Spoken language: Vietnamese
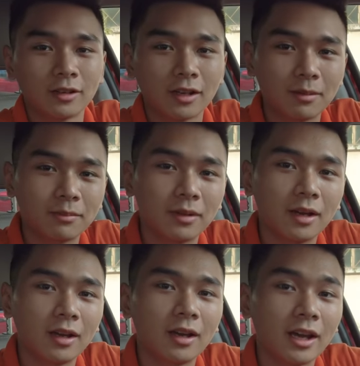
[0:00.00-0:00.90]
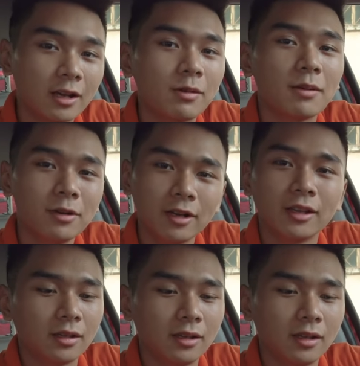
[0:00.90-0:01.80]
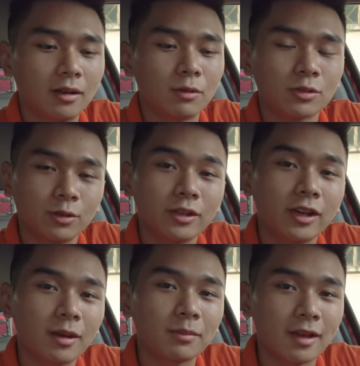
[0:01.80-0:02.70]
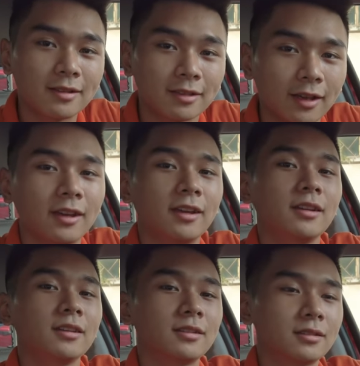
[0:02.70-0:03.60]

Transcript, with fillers: năm 2020 thì một số những anh em tài xế,